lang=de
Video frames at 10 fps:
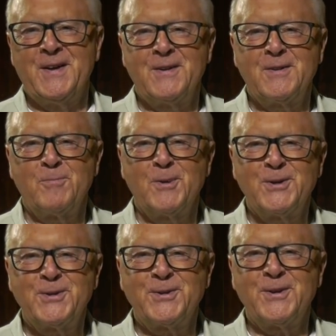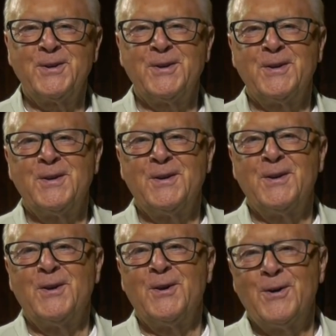Ich möchte
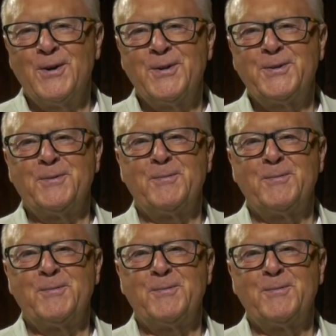heute